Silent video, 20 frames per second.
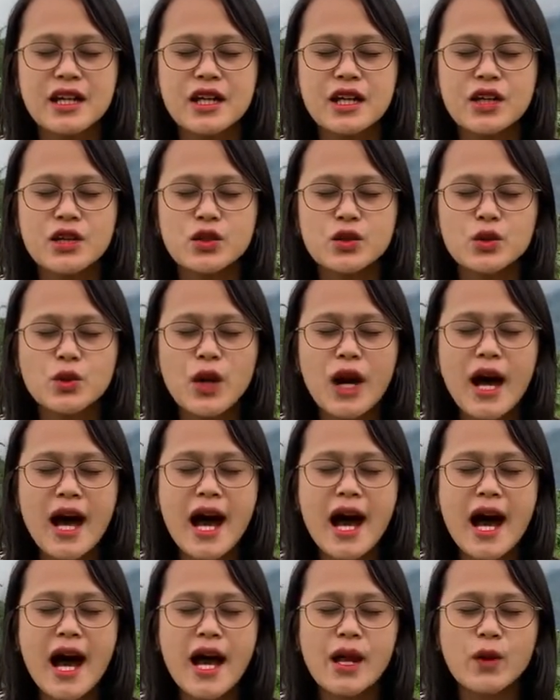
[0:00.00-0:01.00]

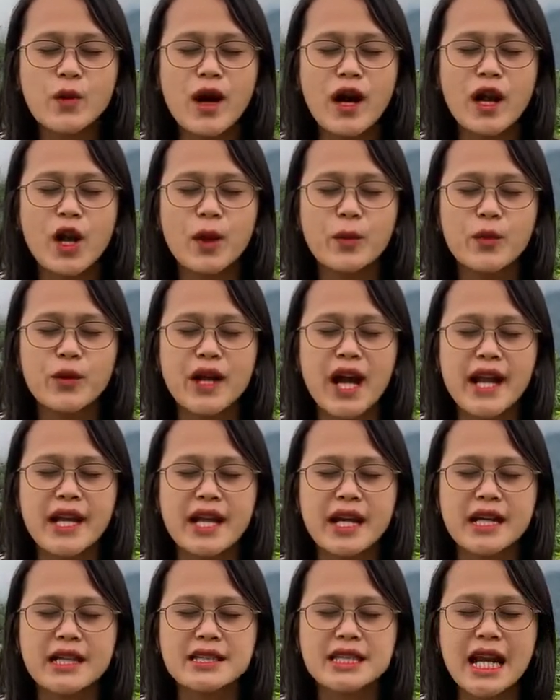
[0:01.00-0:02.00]
Tuhan, walaupun
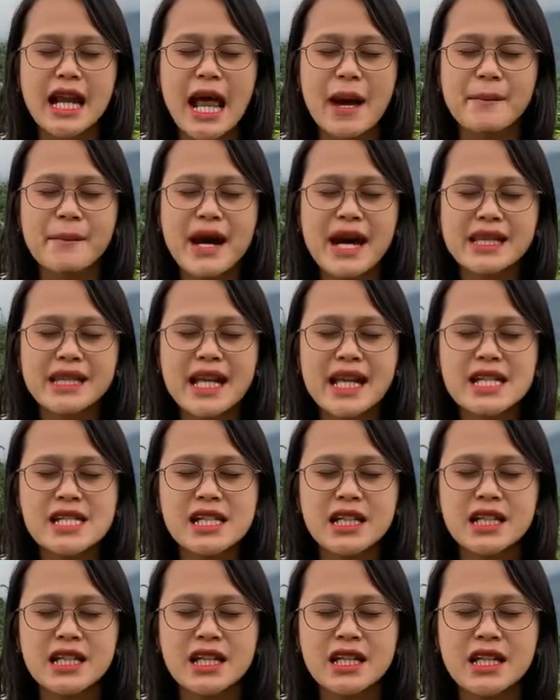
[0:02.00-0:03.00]
ada keterlambatan
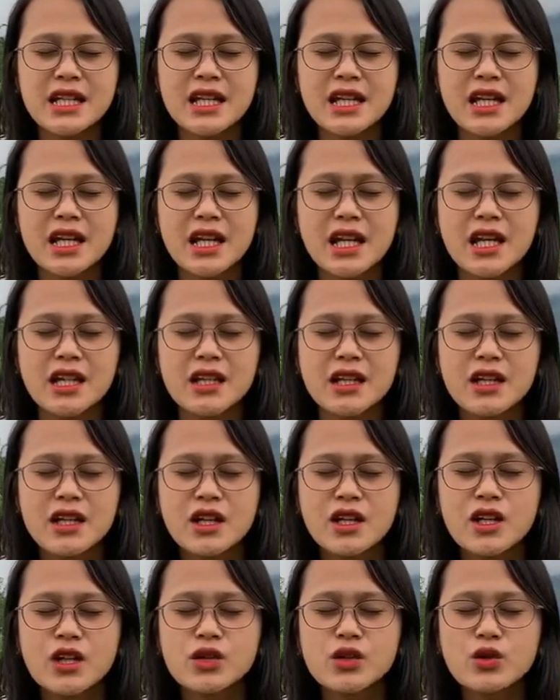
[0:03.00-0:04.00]
sedikit,
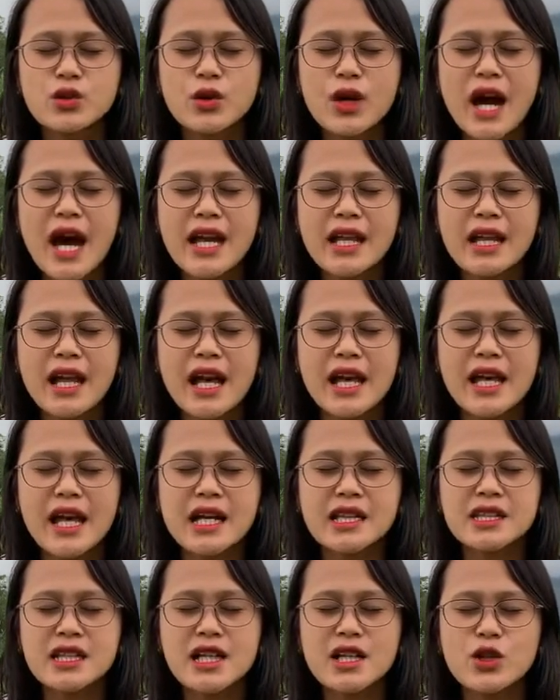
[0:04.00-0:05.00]
Tuhanlah
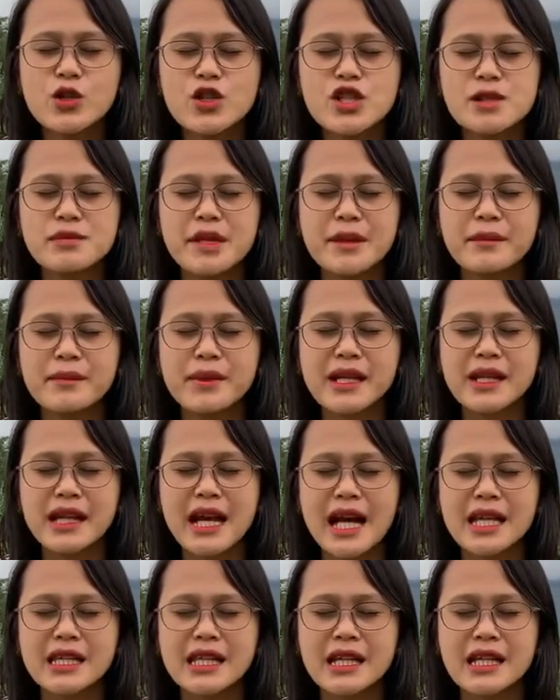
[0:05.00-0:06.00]
yang terus
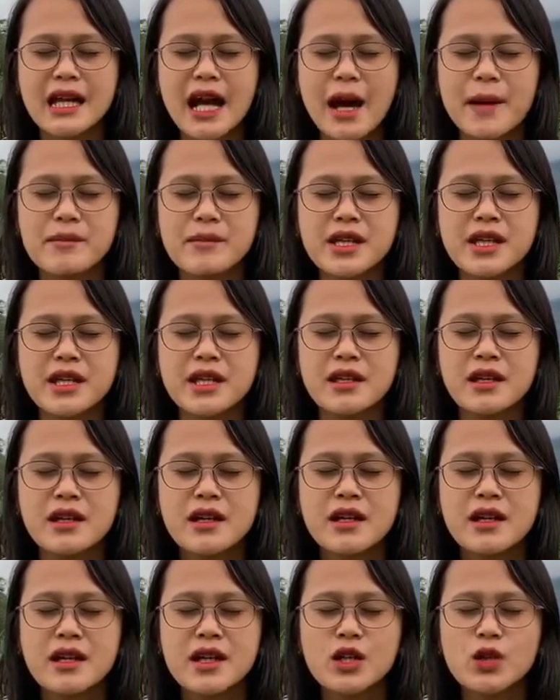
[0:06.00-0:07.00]
memberkati kami.
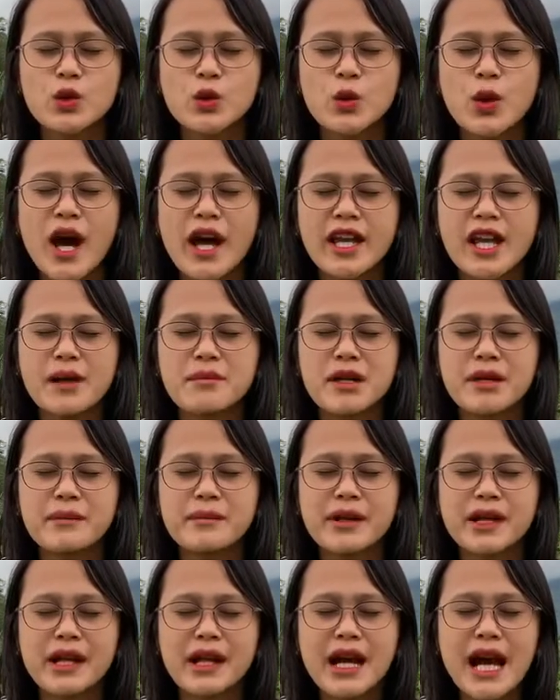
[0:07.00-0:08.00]
Tuhan yang
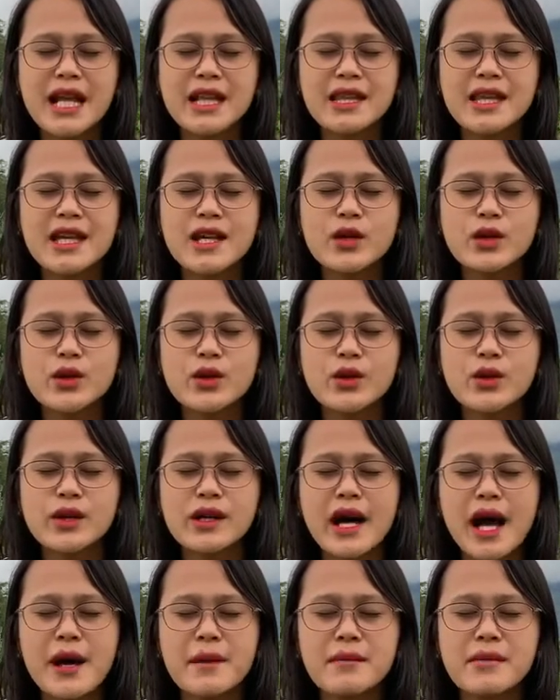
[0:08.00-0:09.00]
memberkati guru
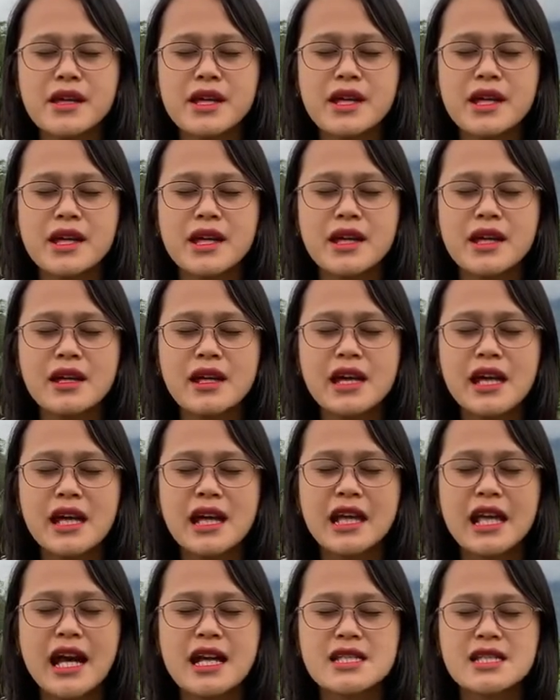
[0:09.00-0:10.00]
kami
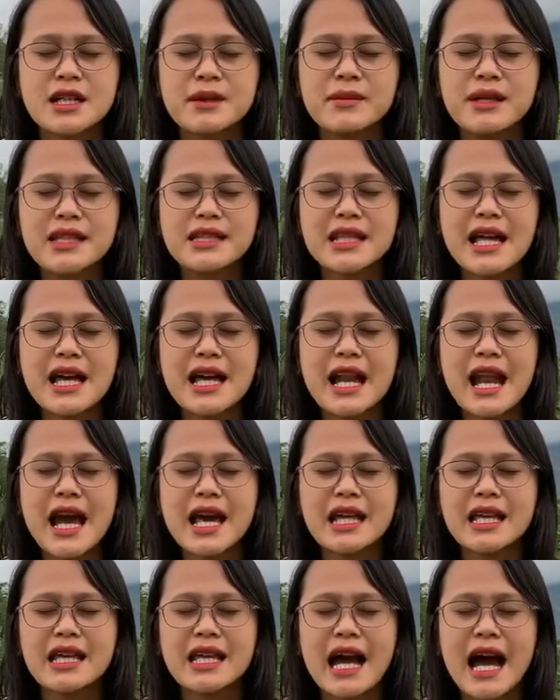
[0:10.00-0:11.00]
yang sebentar
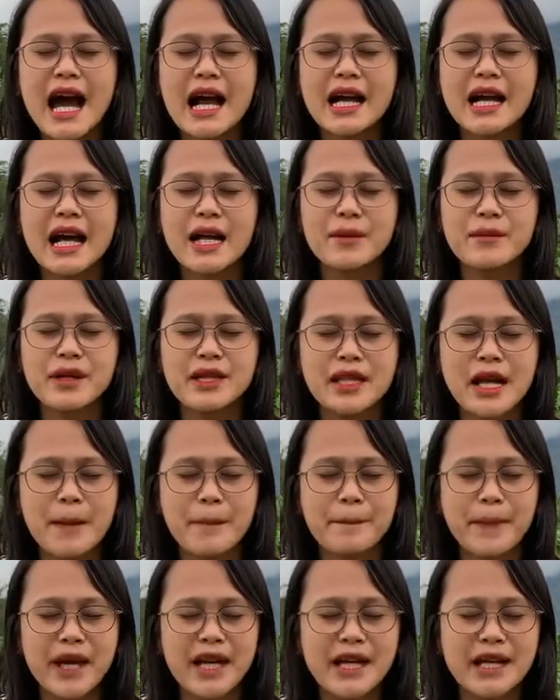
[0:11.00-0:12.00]
lagi akan
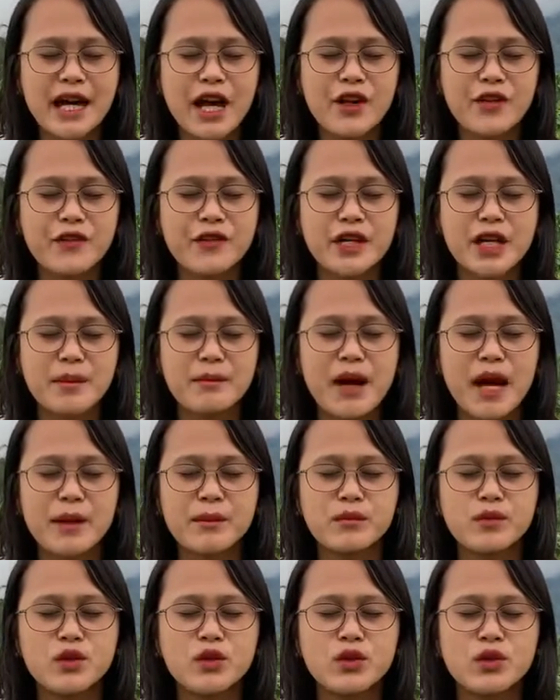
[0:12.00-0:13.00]
menyampaikan
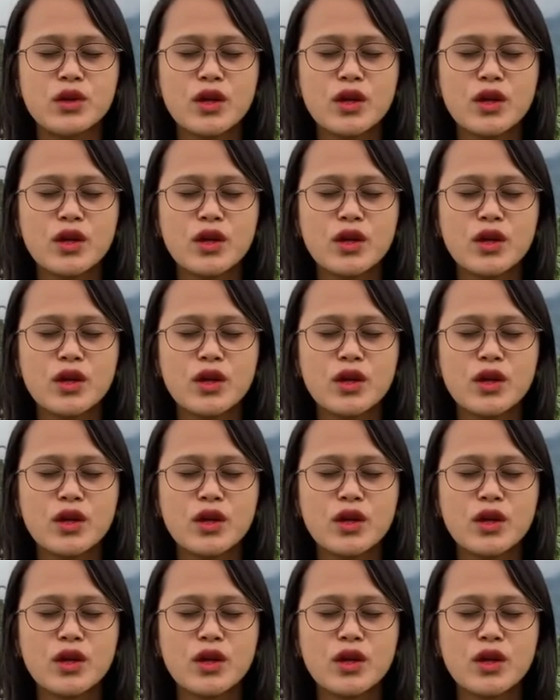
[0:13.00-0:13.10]
firman-Mu.